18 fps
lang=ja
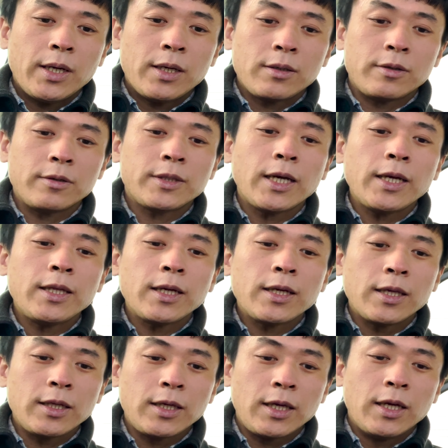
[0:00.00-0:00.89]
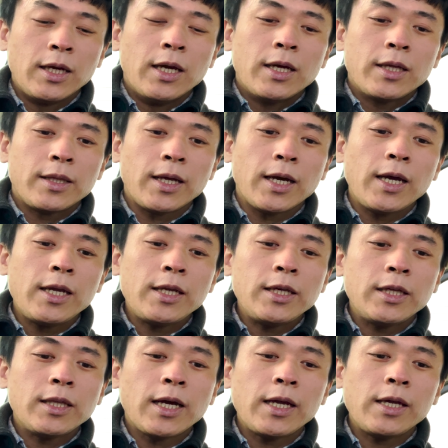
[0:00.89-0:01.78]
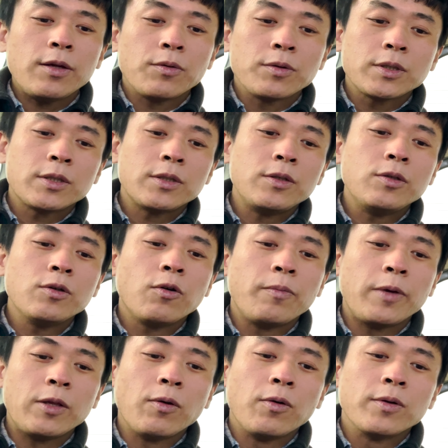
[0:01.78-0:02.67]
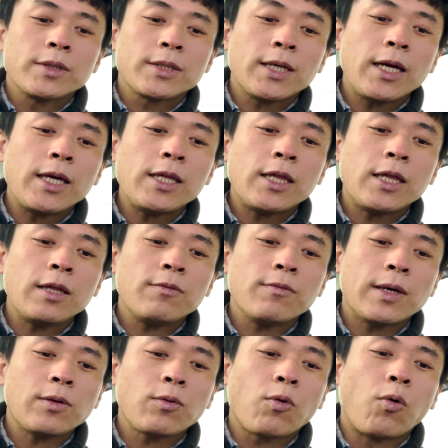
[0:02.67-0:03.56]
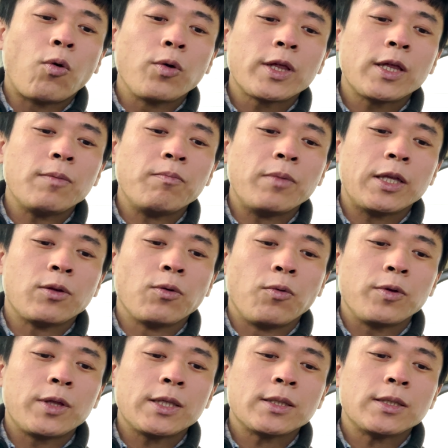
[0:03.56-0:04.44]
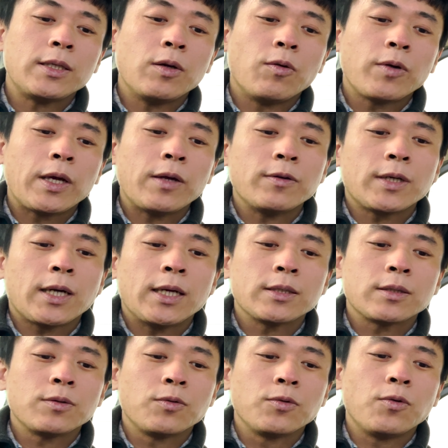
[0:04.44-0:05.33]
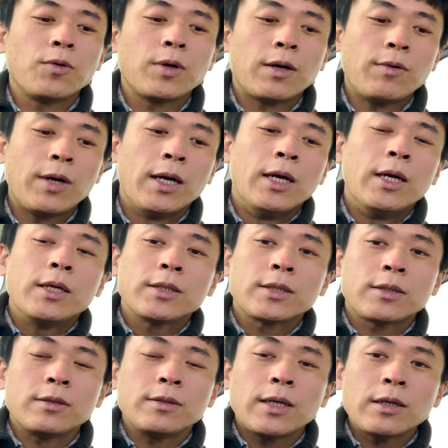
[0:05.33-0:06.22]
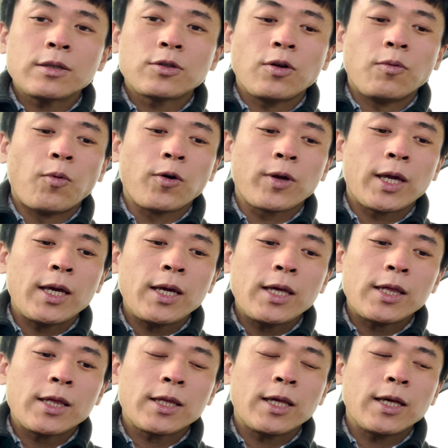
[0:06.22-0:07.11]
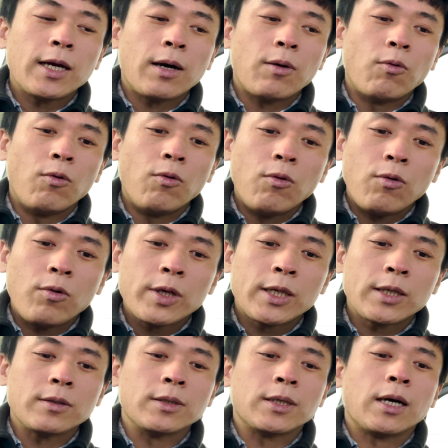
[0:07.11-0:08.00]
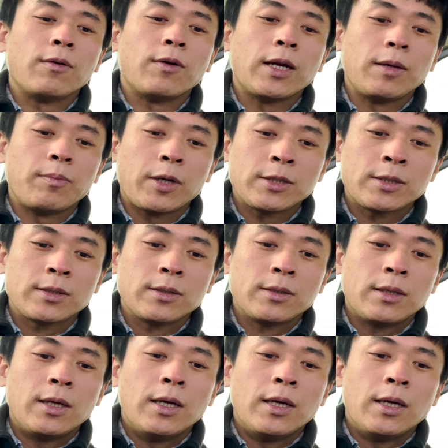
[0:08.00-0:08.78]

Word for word: 具体的に、第2第4水曜日の最新話の更新日当日における感想動画は少なくとも形式が大きく変わります